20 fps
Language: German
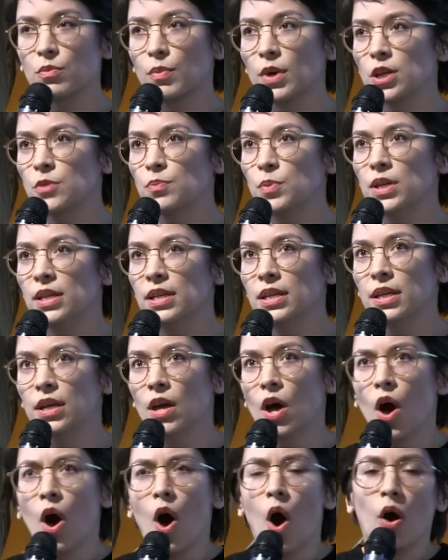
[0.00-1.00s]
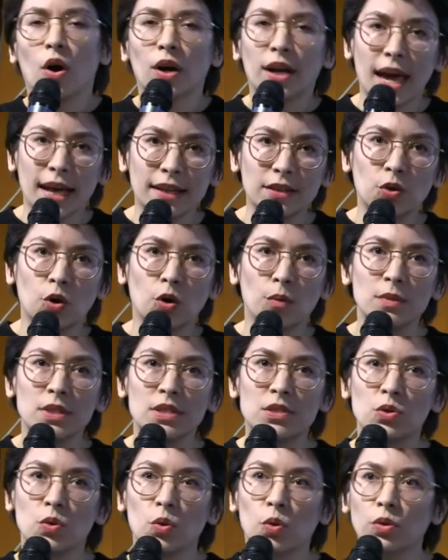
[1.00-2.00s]
Beispiel die
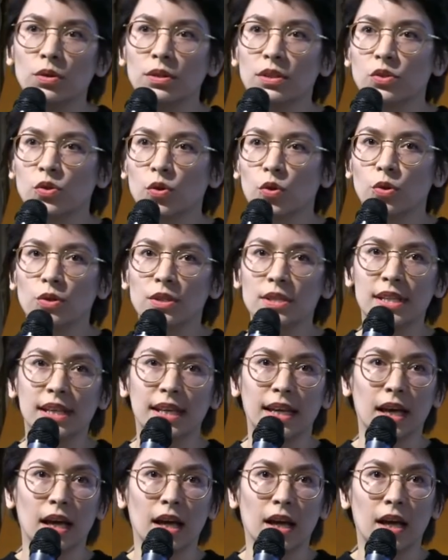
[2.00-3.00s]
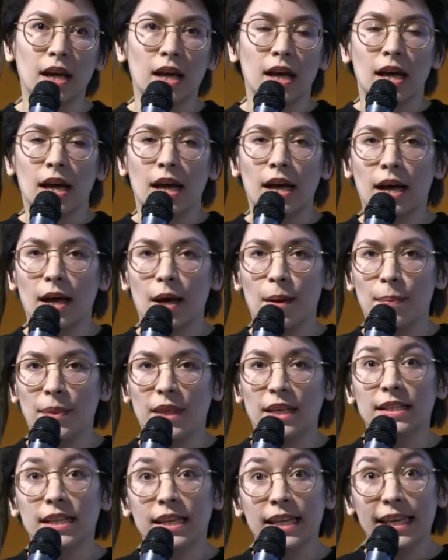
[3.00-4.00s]
Enquete-Kommission, die zu künstlicher ähm,
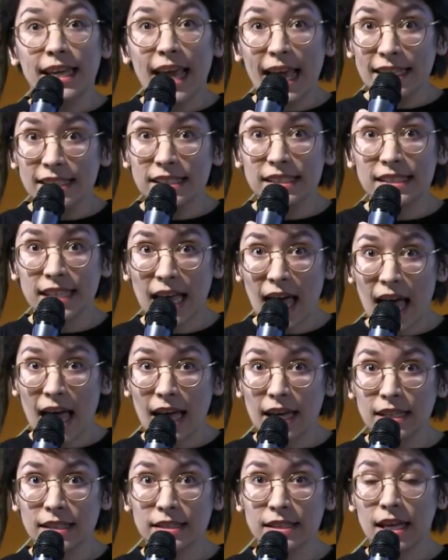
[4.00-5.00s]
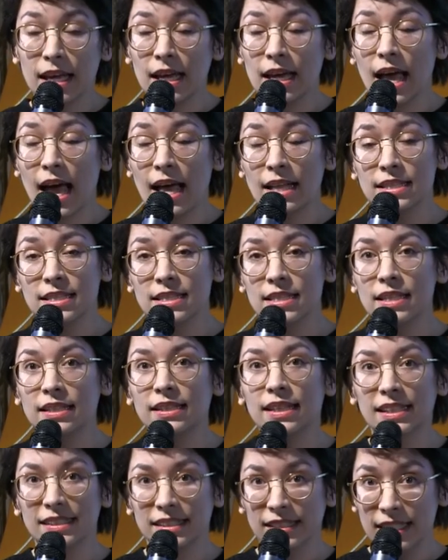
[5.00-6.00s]
Intelligenz tagt, äh,
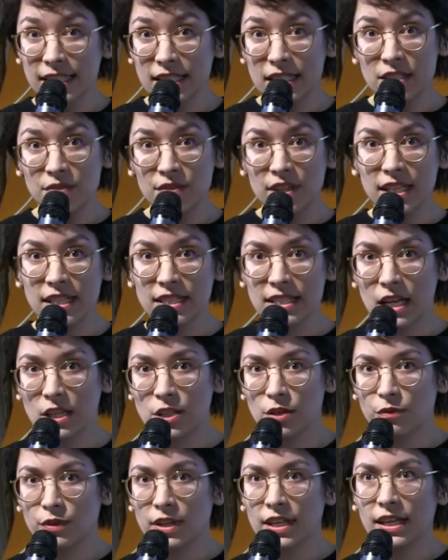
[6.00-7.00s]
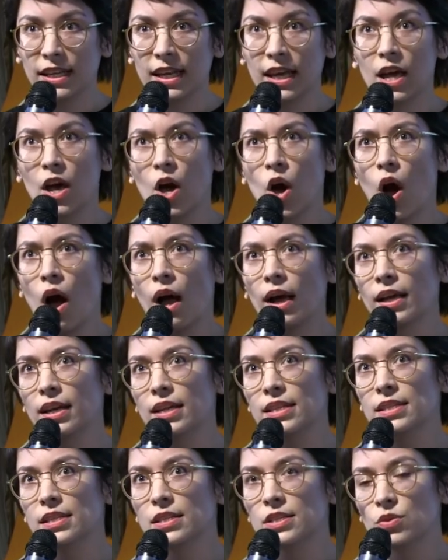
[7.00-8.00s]
ansieht, da sind zivilgesellschaftliche
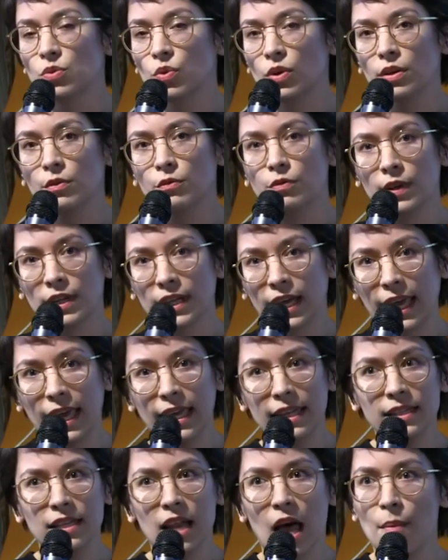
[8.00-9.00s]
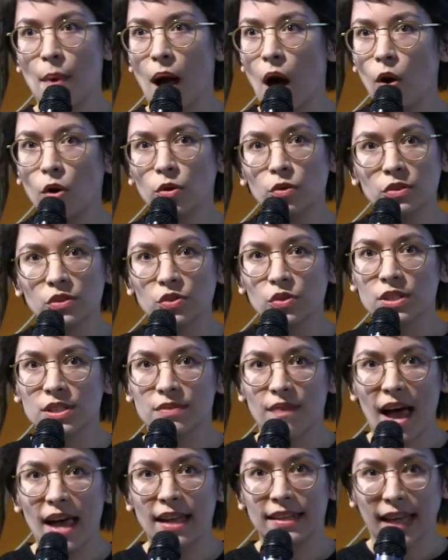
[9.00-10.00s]
Organisationen vertreten, aber auch nur so
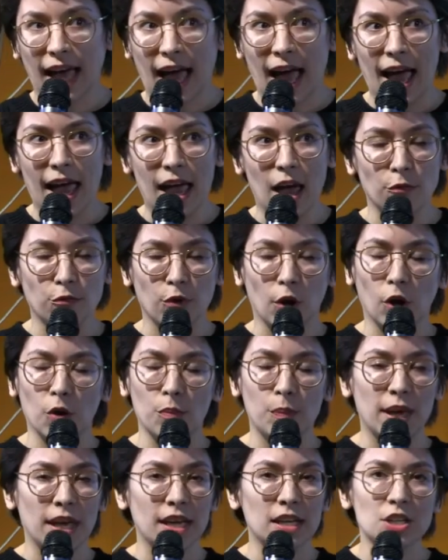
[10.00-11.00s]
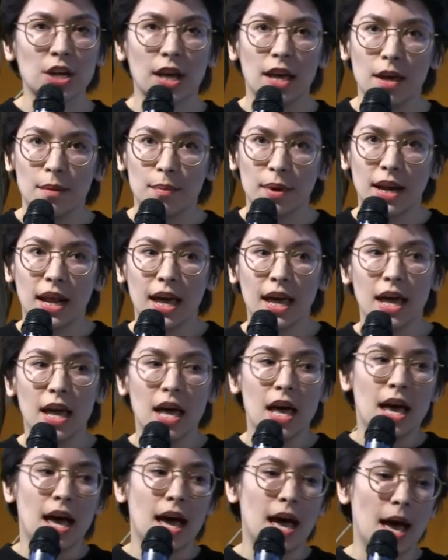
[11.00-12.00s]
zwei, drei. Auf europäischer Ebene
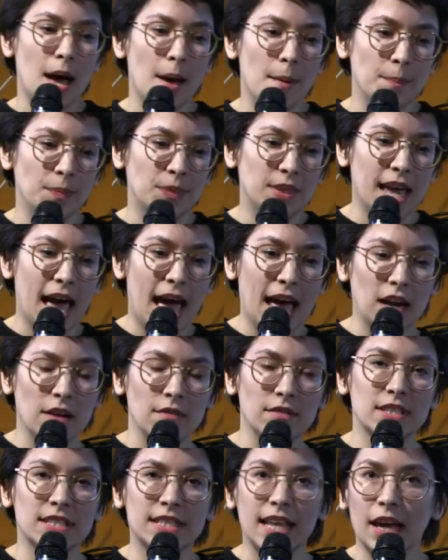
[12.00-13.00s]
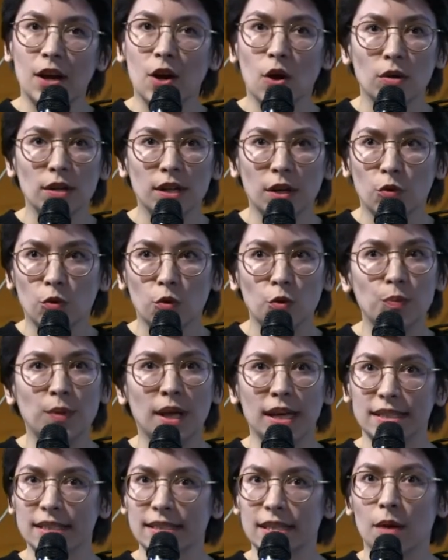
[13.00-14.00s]
ähm, die High-Level Stakeholder Group,
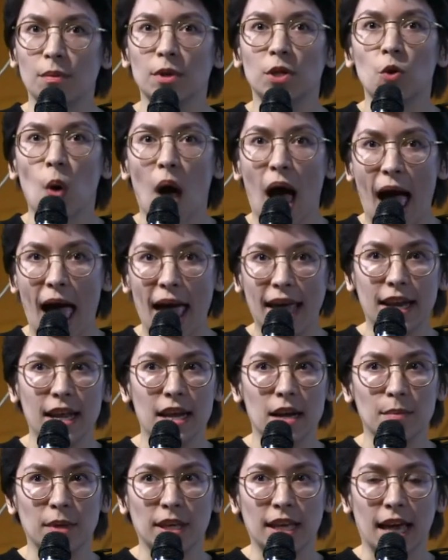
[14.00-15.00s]
da ist es, glaube ich, nur eine, nämlich